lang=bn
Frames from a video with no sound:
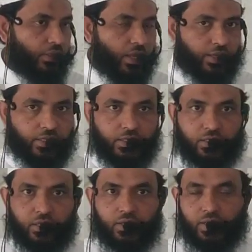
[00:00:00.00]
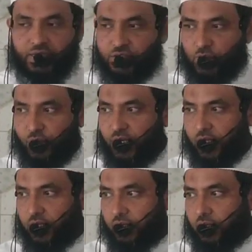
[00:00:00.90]
তাকে দিয়ে এই
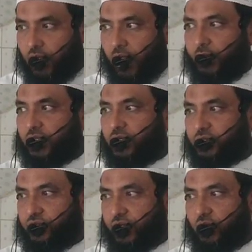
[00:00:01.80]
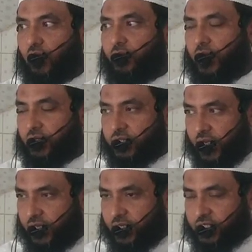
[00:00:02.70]
জমিনেই আমাদের জন্যে ক্ষমা
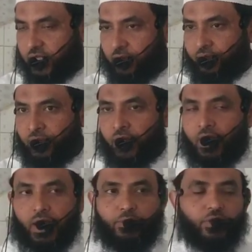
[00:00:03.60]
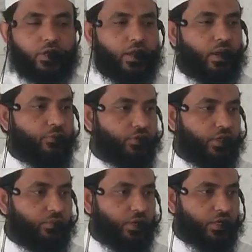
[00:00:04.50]
চাইয়েছেন এবং
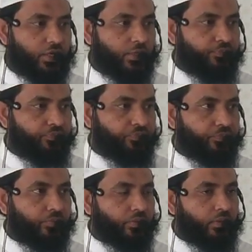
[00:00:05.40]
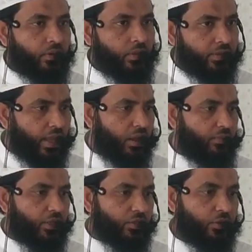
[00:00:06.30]
কেয়ামতের মাঠে তার
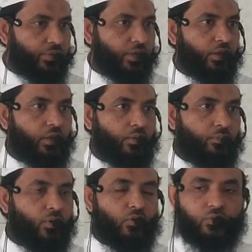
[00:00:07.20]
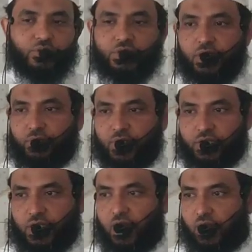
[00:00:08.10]
মাধ্যমে বহু মুসলিমকে
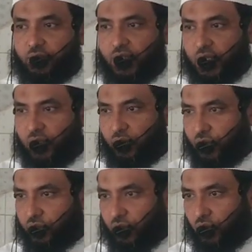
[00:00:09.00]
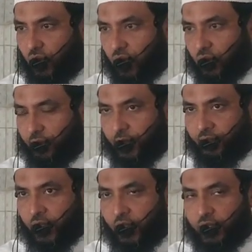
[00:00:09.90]
জাহান্নাম থেকে মুক্ত করা হবে
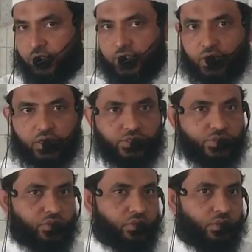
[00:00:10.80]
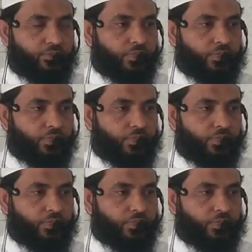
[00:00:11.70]
যে রাসুল